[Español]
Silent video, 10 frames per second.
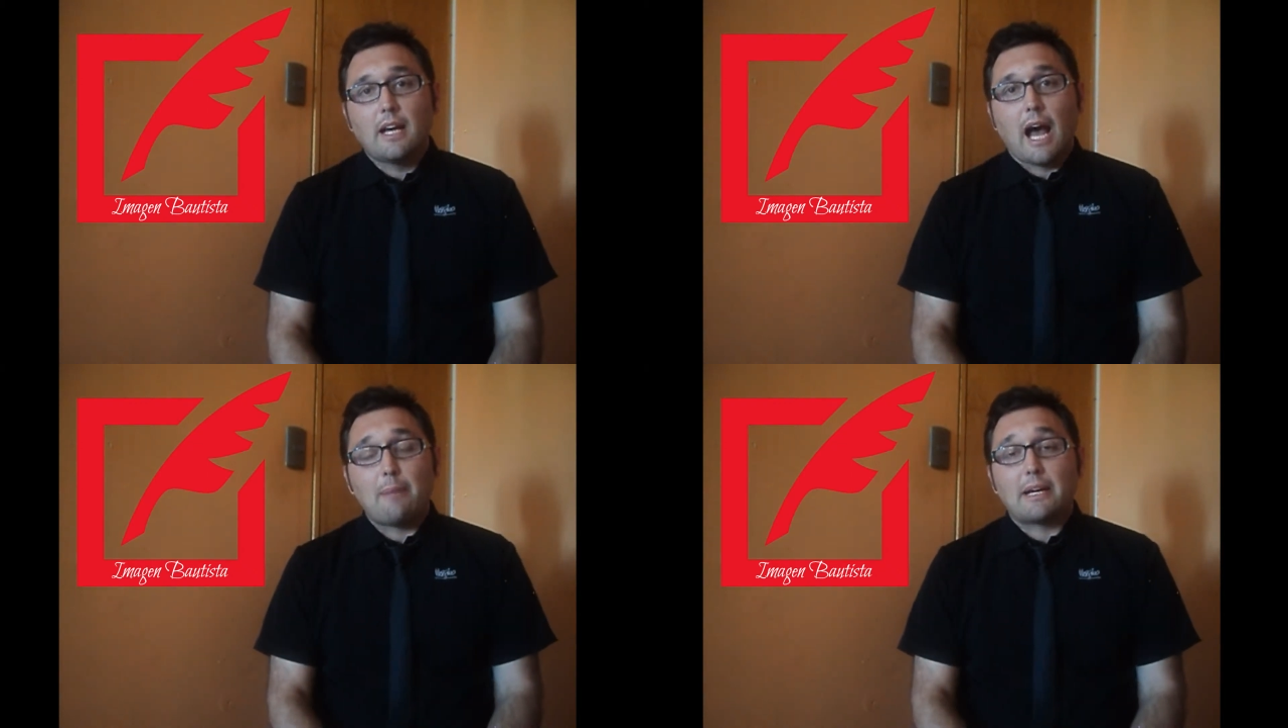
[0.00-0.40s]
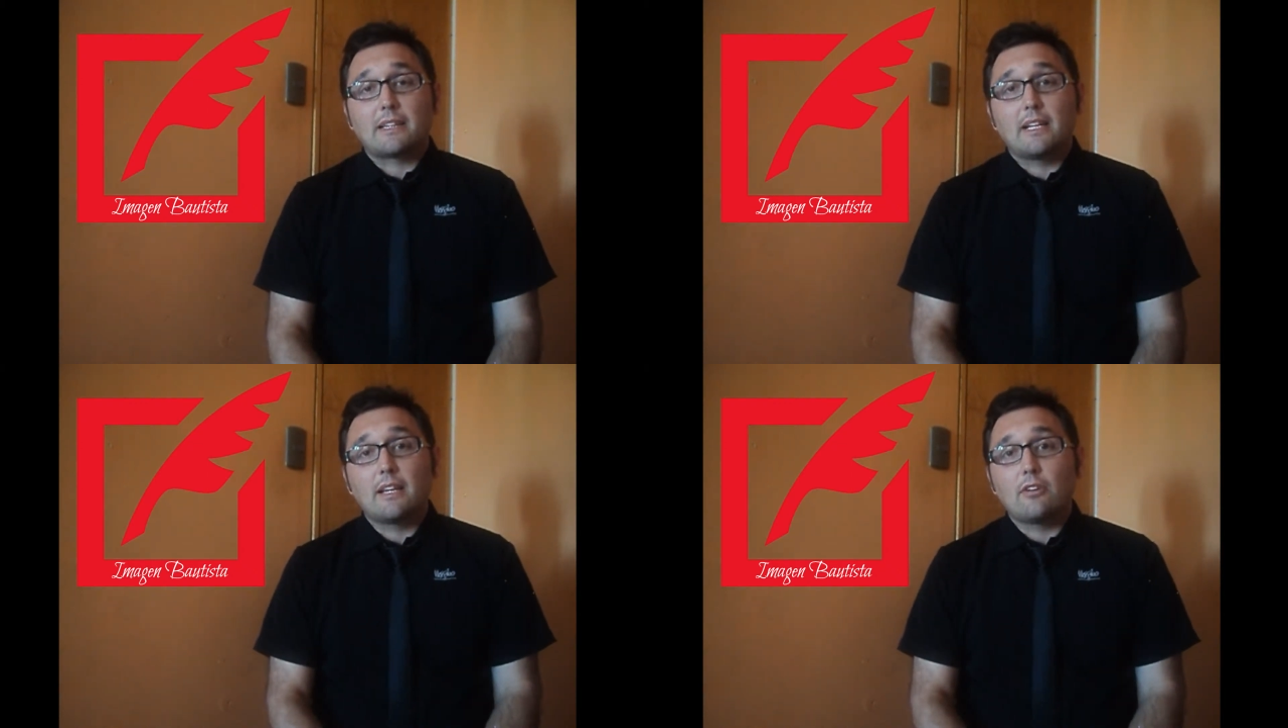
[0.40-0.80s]
a
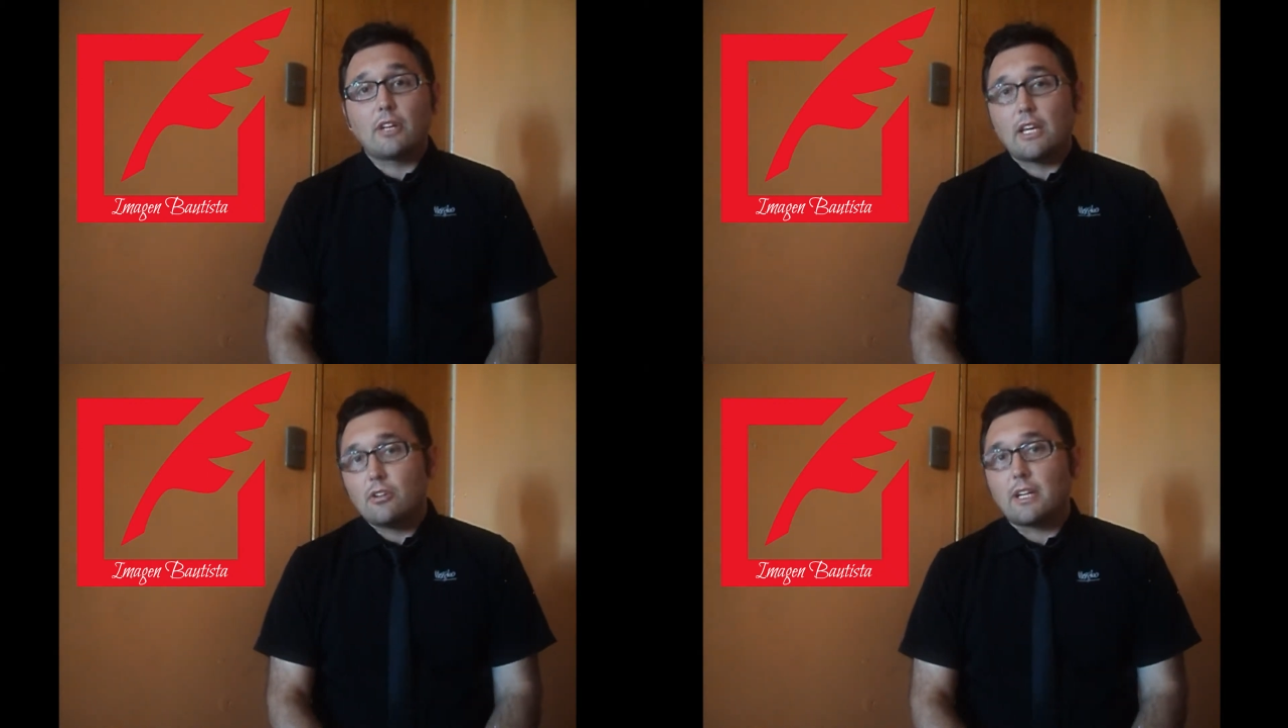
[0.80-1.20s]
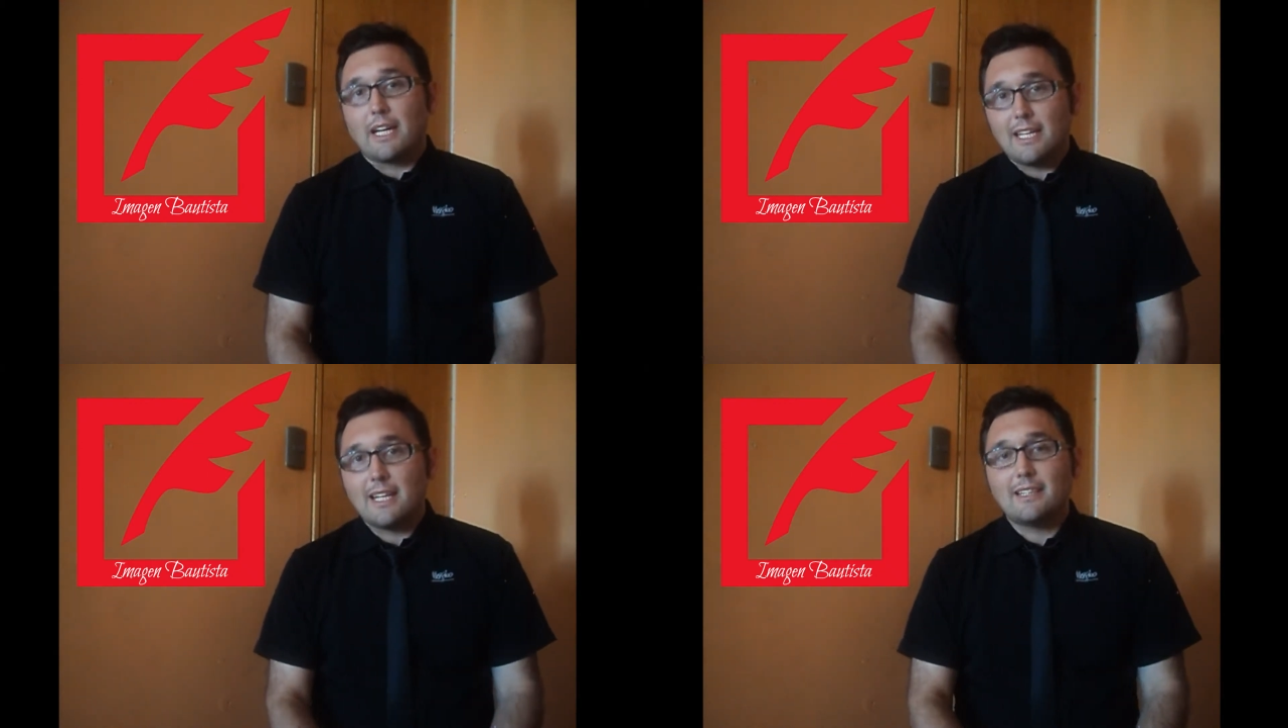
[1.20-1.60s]
partir de lo que ellos
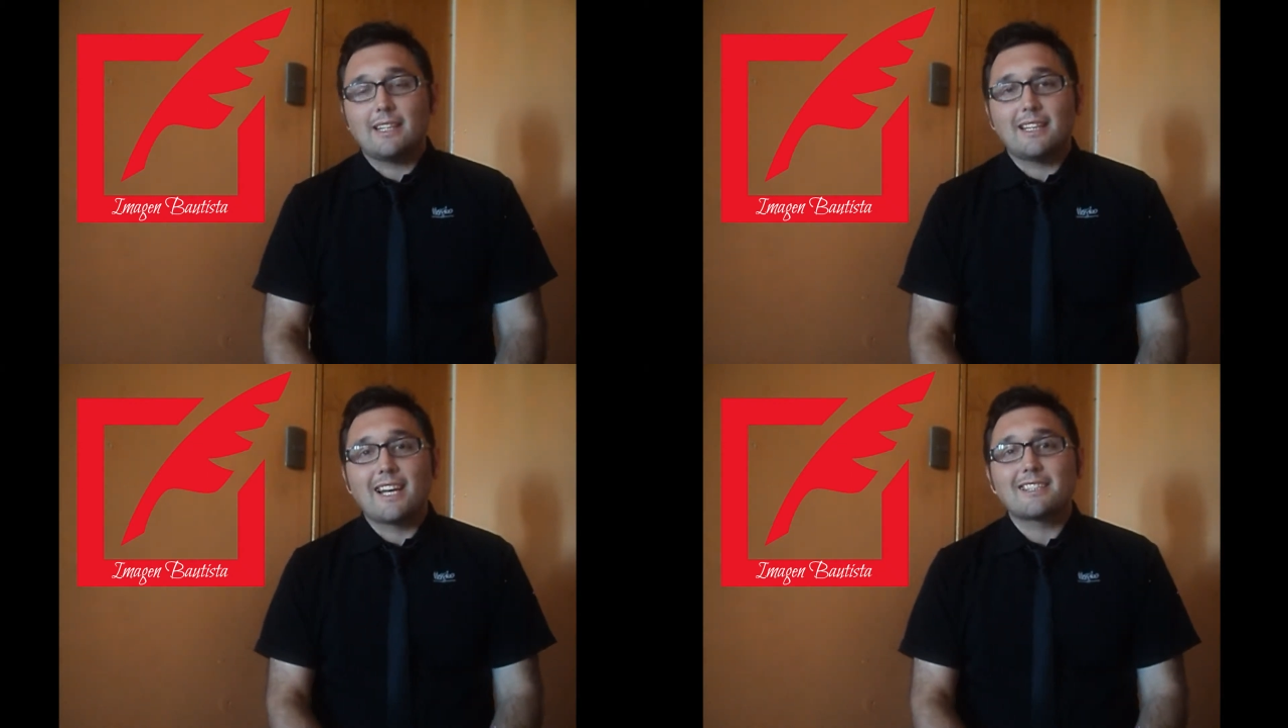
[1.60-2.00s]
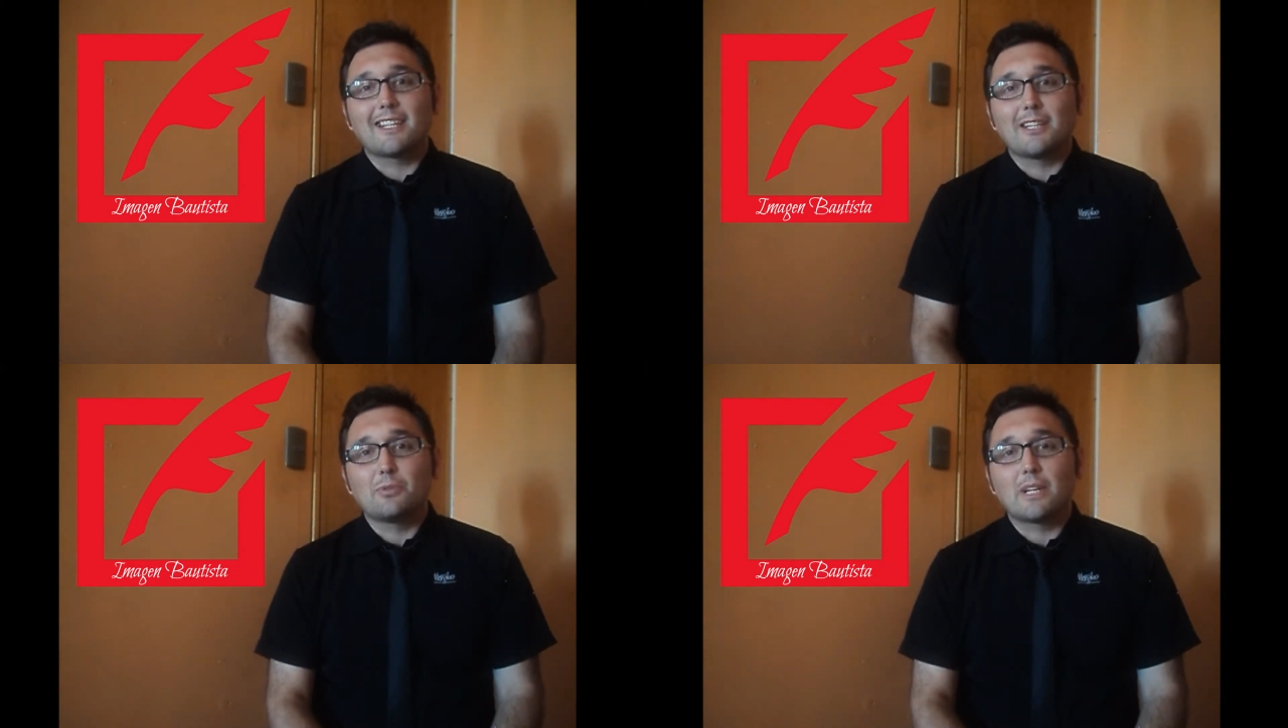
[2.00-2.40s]
creían de las
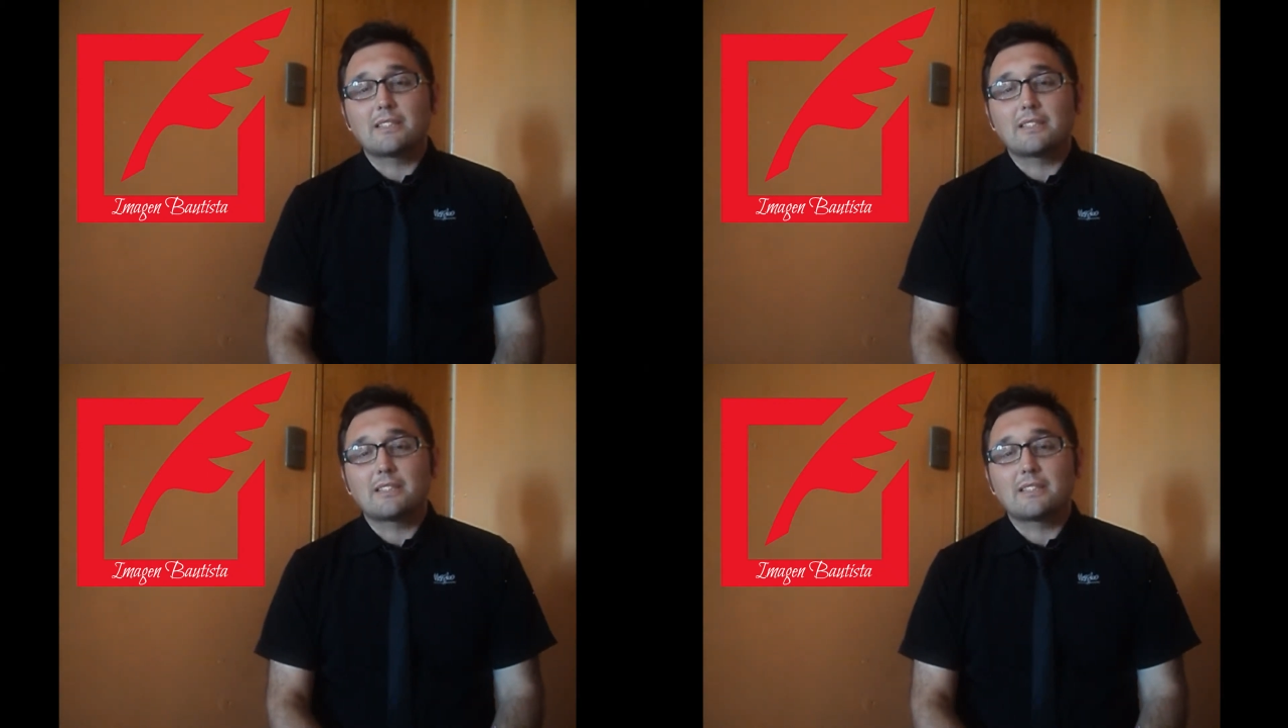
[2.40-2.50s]
escrituras.